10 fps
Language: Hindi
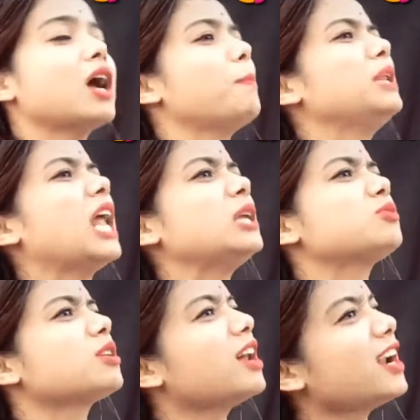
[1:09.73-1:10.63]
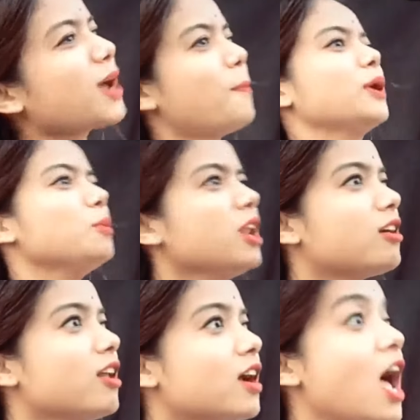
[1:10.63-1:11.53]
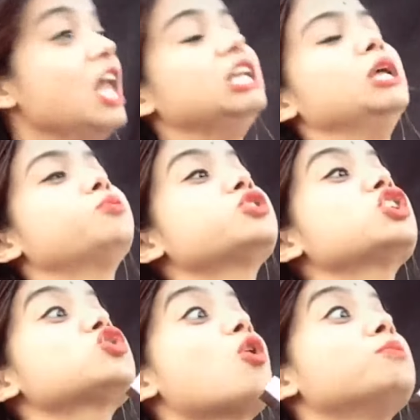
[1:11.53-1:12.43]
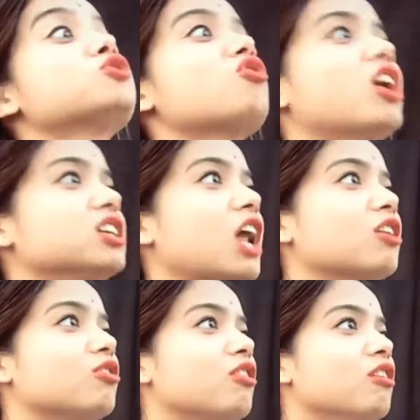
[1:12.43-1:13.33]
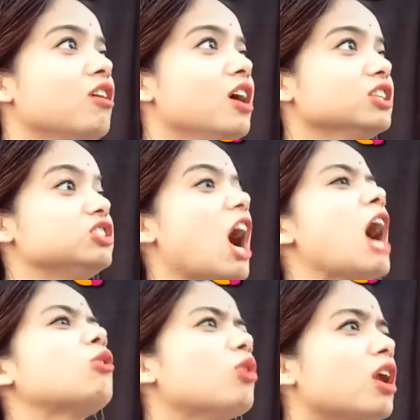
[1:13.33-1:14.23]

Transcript: का बिना लिपस्टिक का लड़का पटवे ना करे देता लिपस्टिक चौबीसों घंटा रखो जहाँ कोई